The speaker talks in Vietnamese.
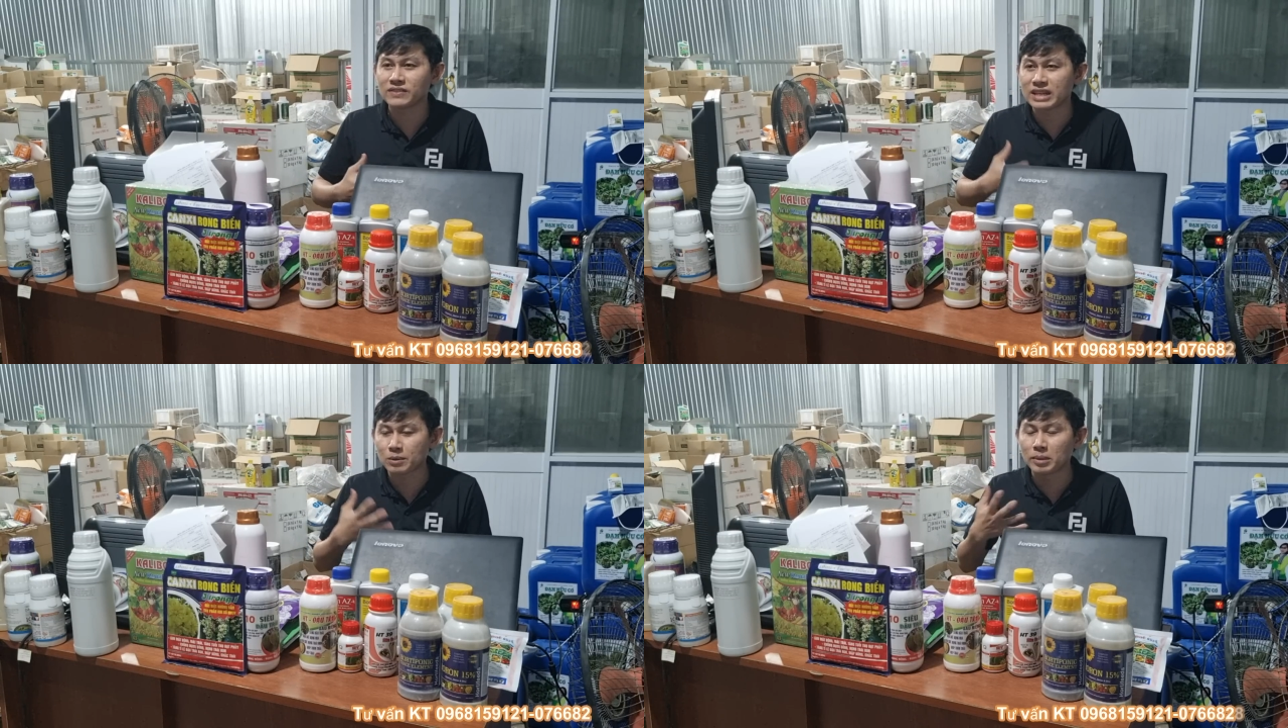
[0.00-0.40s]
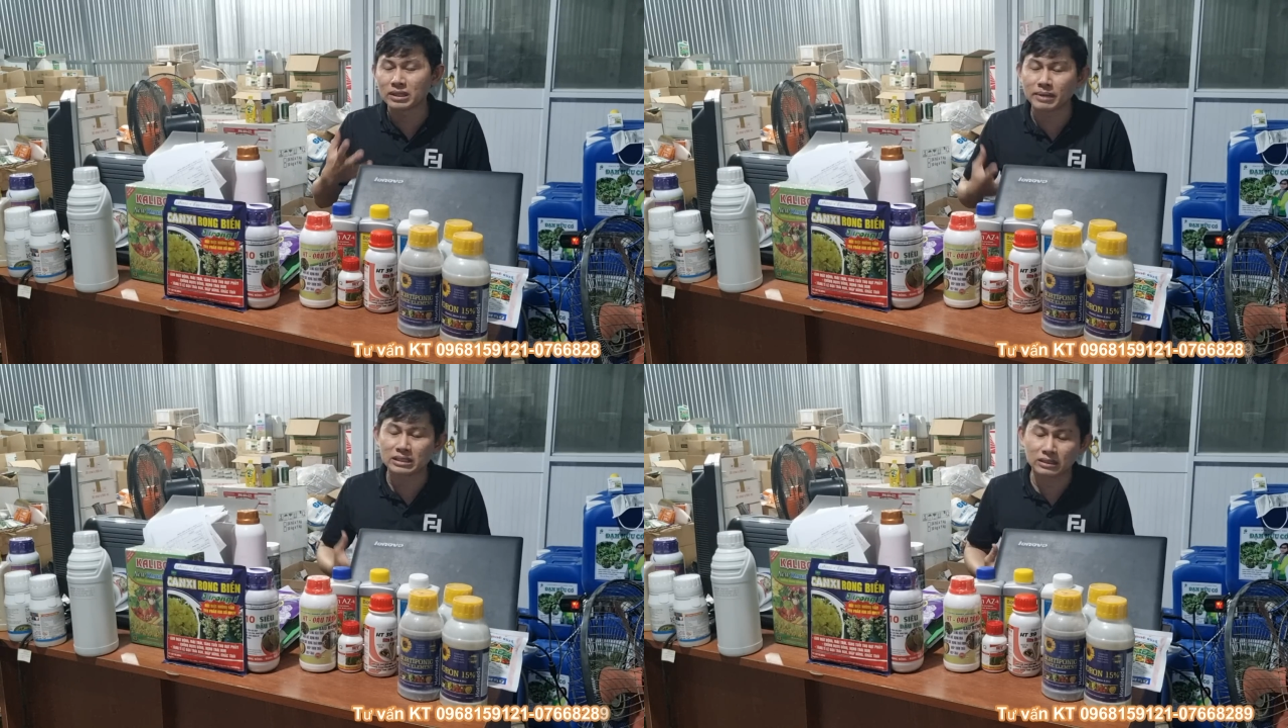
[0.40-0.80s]
Việt Nam của
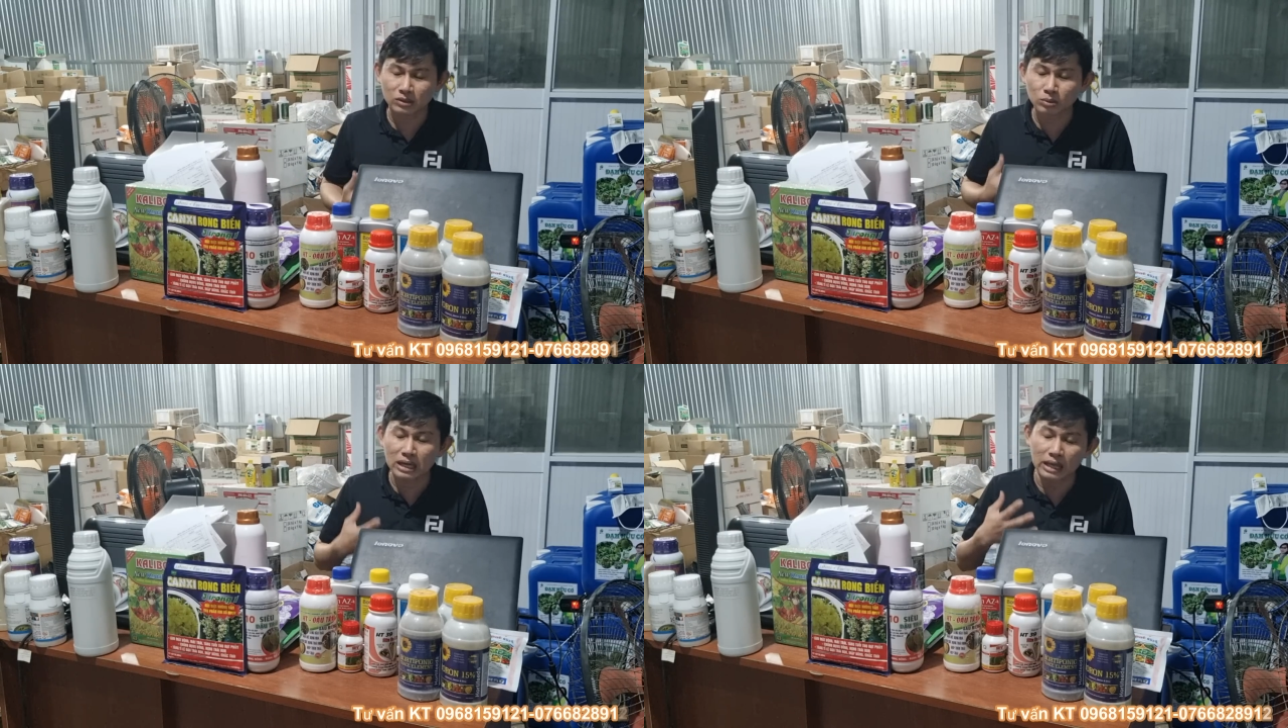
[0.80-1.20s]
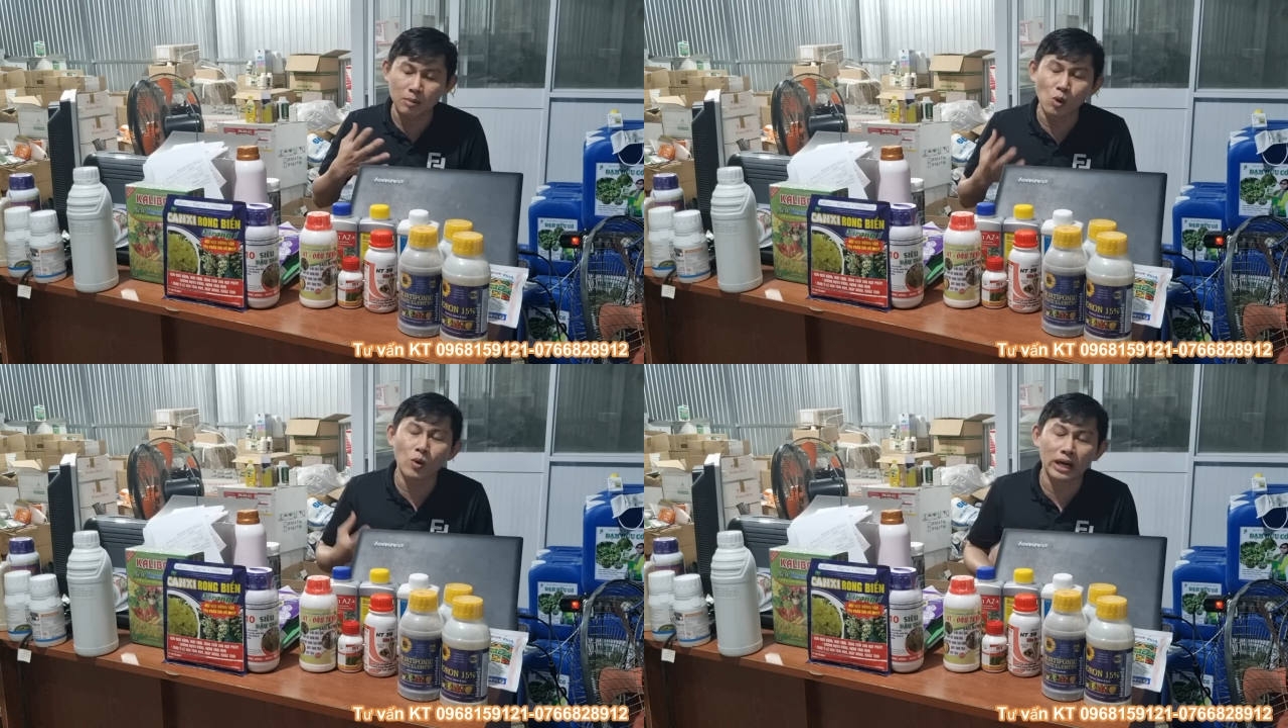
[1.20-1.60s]
mình đó mà, chúng ta
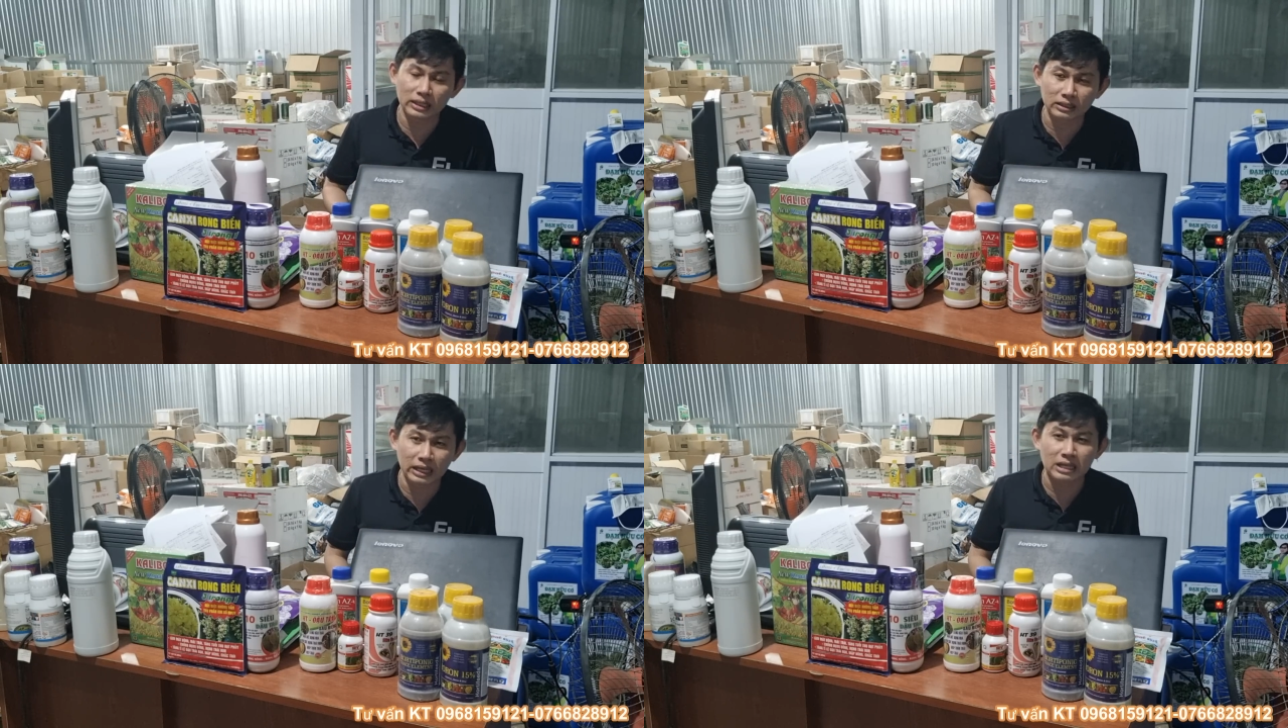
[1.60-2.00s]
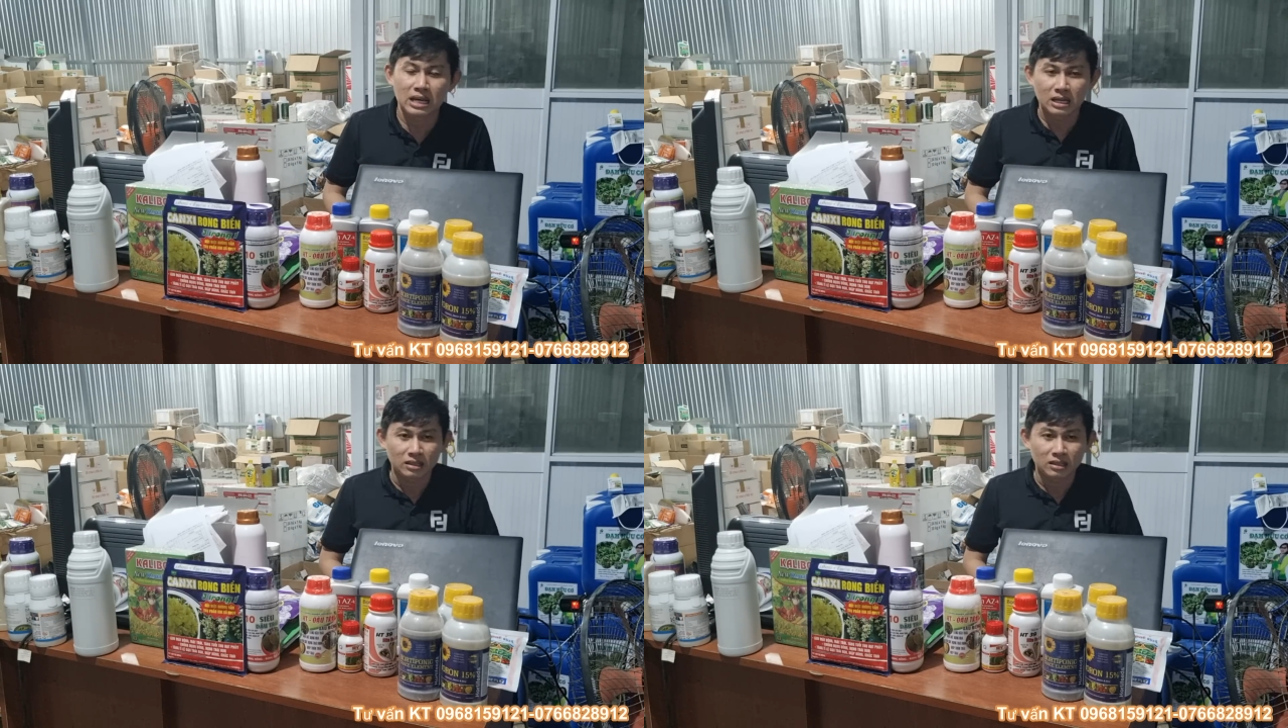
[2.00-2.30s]
tạo mối quan hệ thân thiện.